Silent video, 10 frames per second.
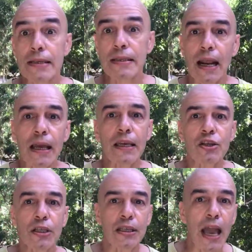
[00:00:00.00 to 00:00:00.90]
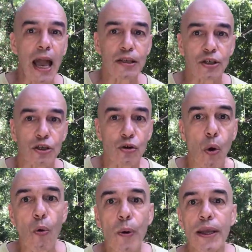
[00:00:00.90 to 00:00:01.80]
Será que as linhagens
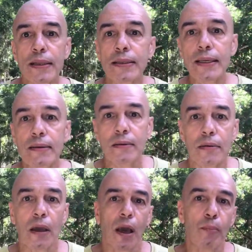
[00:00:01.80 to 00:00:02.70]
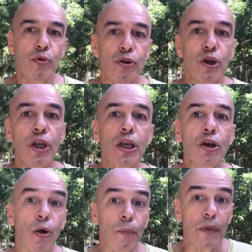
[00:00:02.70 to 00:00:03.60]
ou a elite
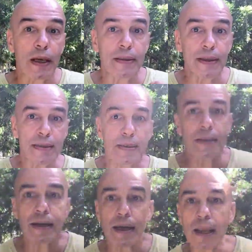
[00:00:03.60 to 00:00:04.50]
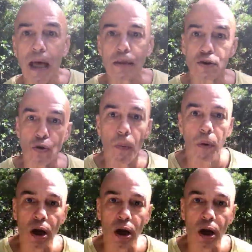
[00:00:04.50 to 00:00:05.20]
poderiam ter sido criadas como